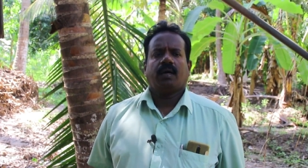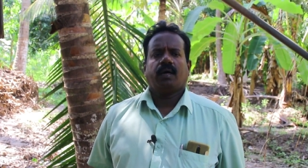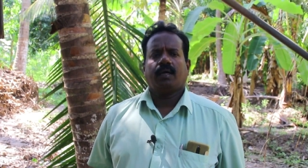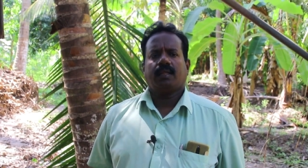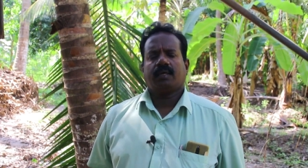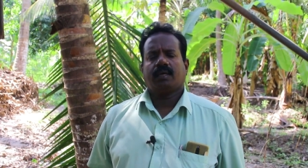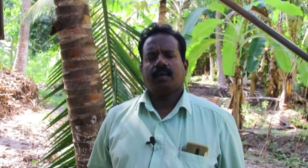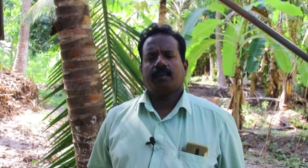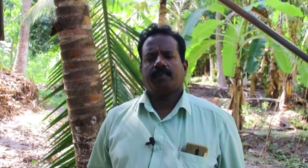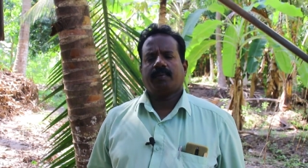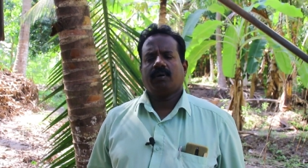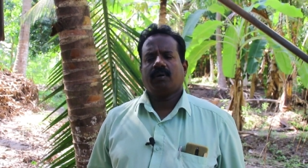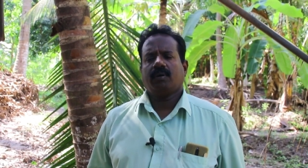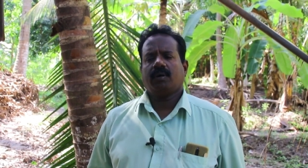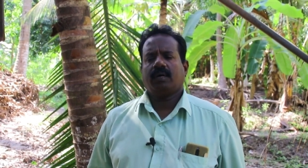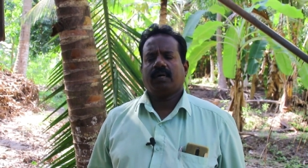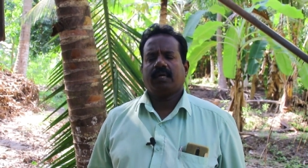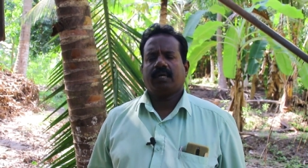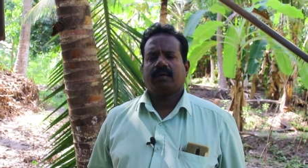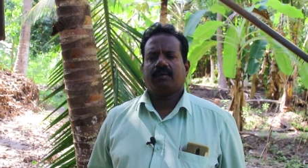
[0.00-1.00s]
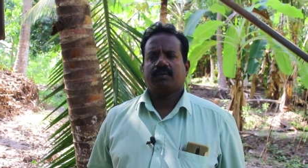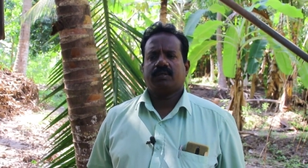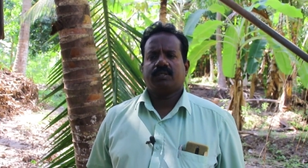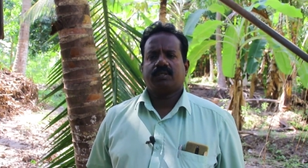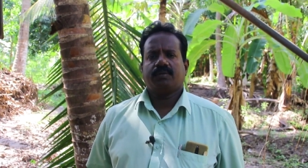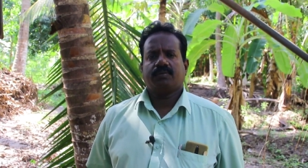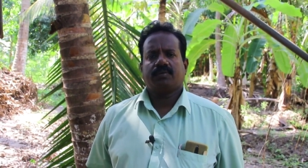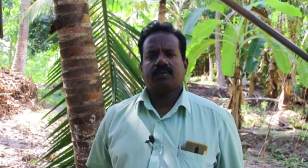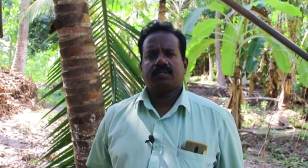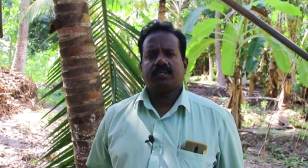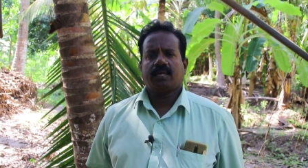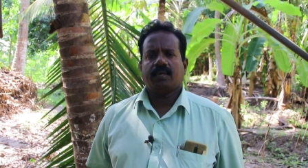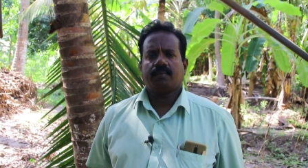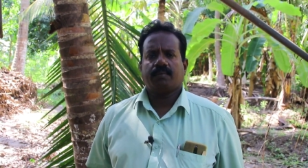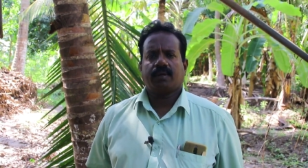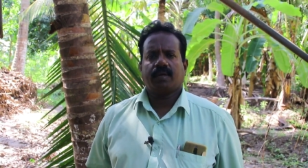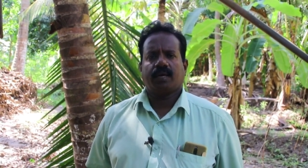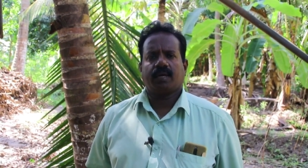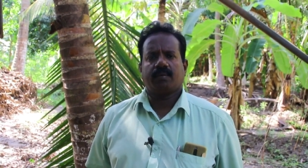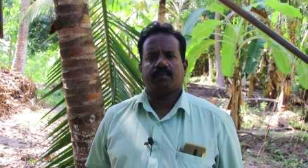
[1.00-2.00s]
அதுக்கப்புறம் அதை வச்சு விவசாயம்
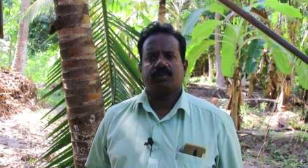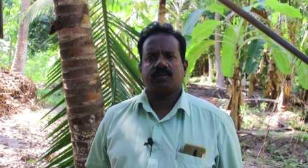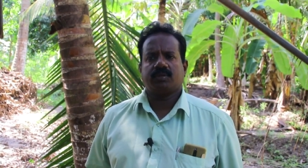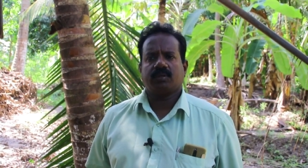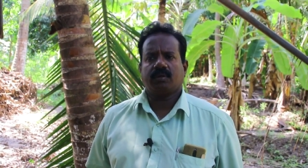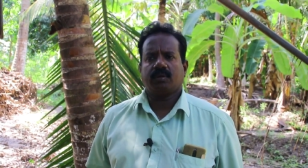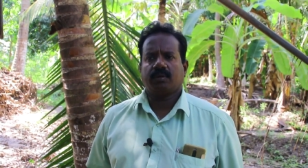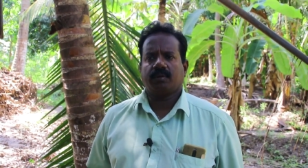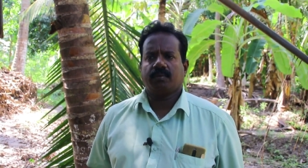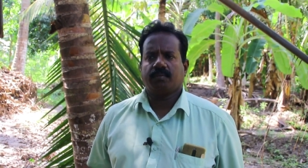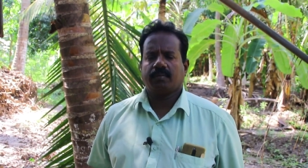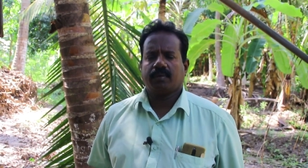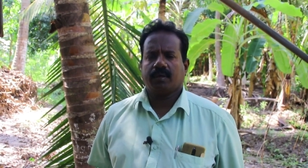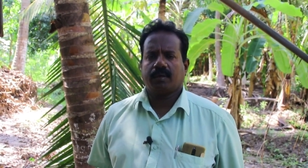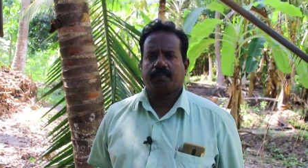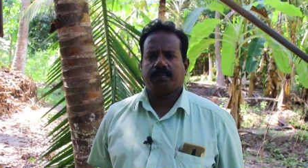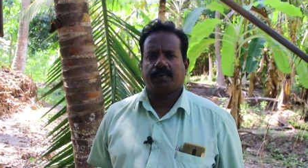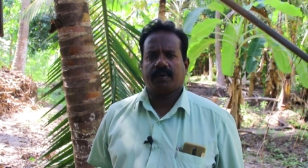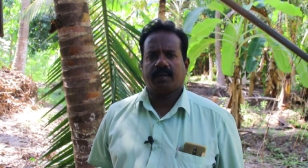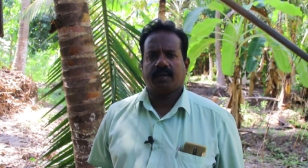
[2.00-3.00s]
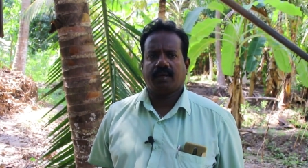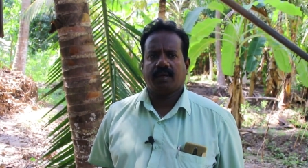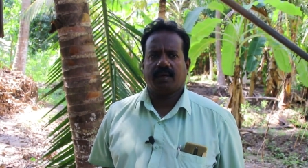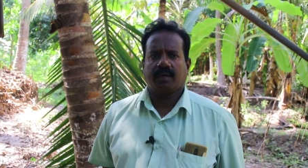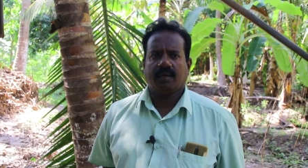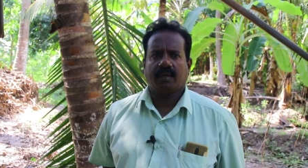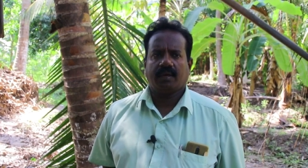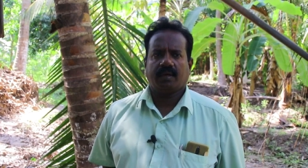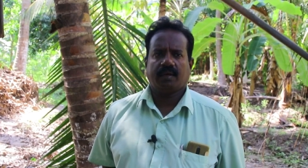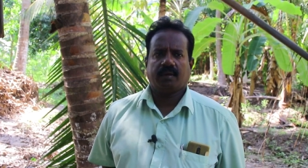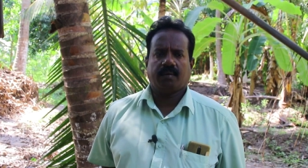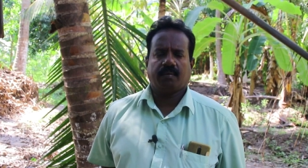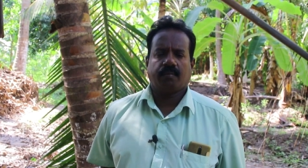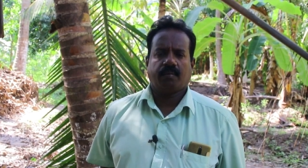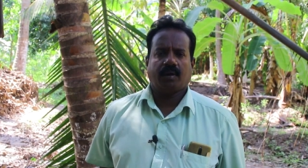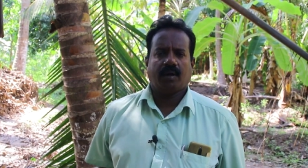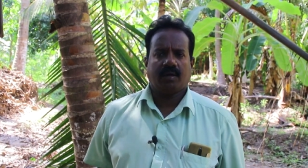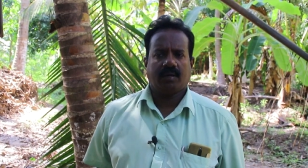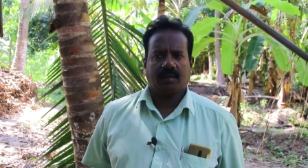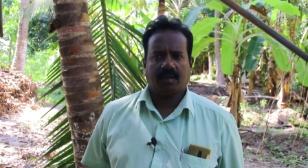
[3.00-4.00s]
பண்ண ஆரம்பித்தோம் மிகப்பெரிய
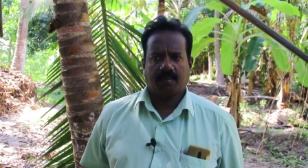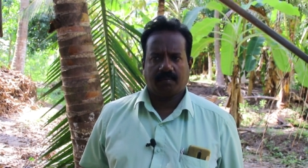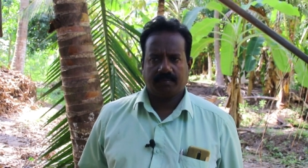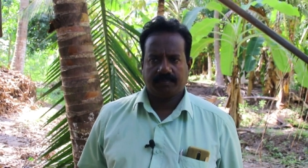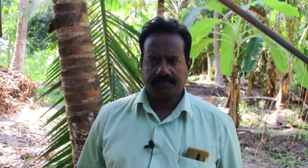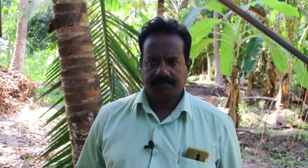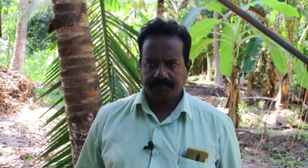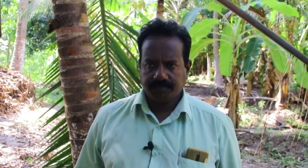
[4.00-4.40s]
மாற்றம்